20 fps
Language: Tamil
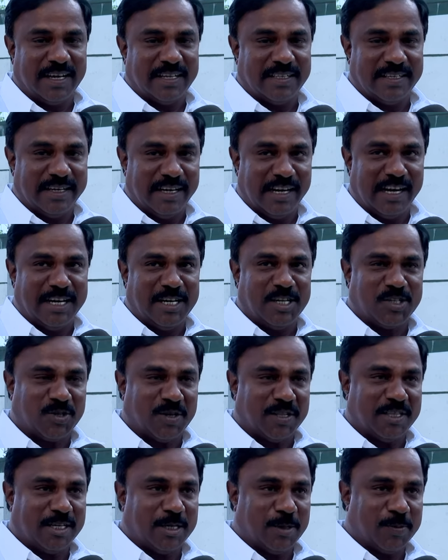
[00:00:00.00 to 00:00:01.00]
அது இல்லைன்னு
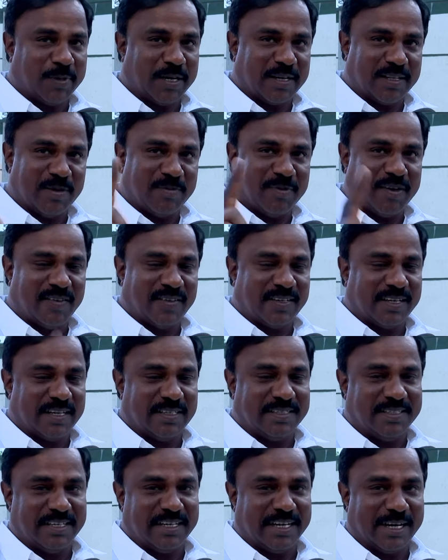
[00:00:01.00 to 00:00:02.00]
சொன்னதுக்கு பிற்பாடு தான் மாவட்ட
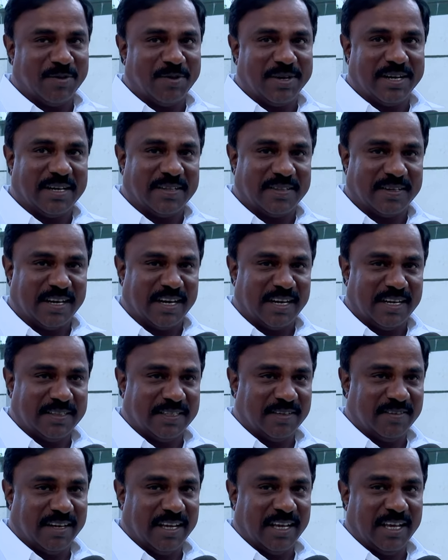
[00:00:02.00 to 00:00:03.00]
ஆட்சியர் நடவடிக்கை எடுத்திருக்காங்களே
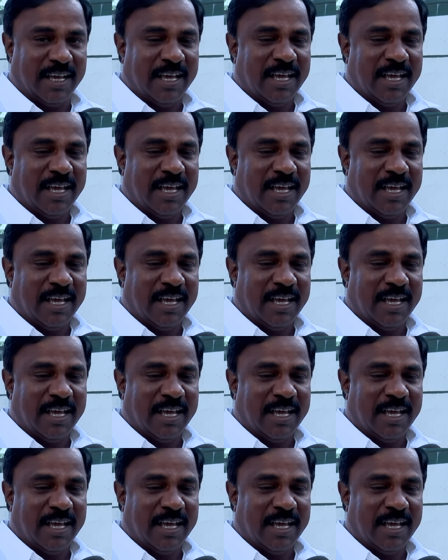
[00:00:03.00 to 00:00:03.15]
தவிர